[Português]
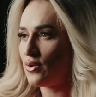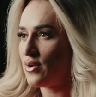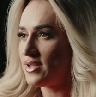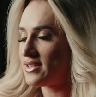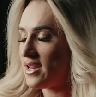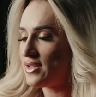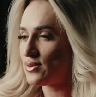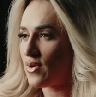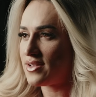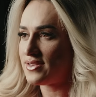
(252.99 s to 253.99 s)
2,
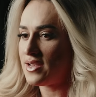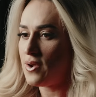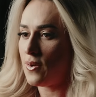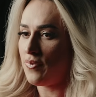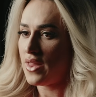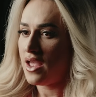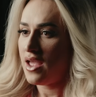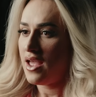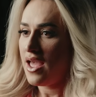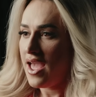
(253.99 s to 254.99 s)
3, 4, 5,
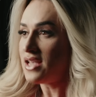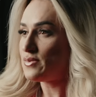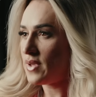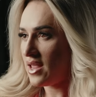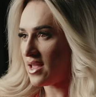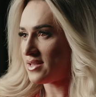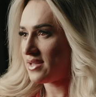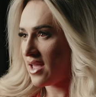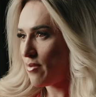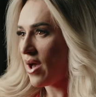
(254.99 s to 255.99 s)
é
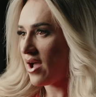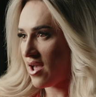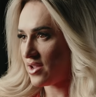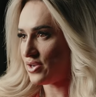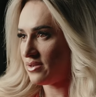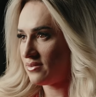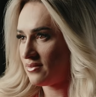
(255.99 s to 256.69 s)
experiência, é bagagem.